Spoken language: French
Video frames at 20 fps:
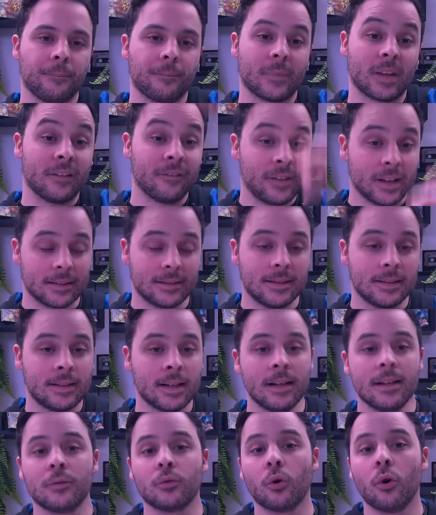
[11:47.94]

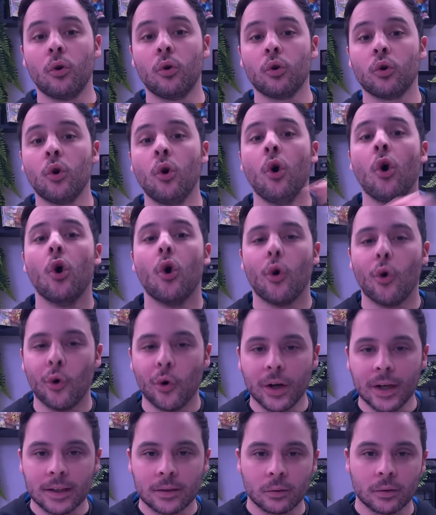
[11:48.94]
vertical, ils ont un logo
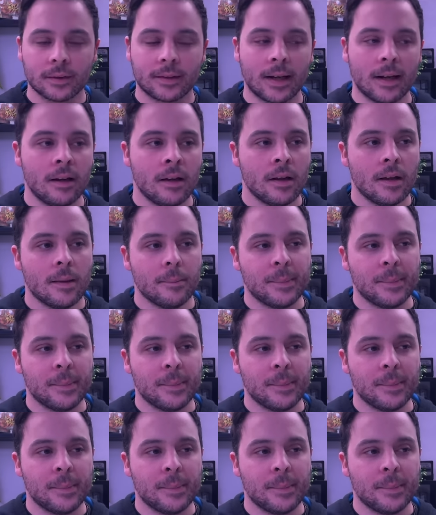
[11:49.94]
horizontal.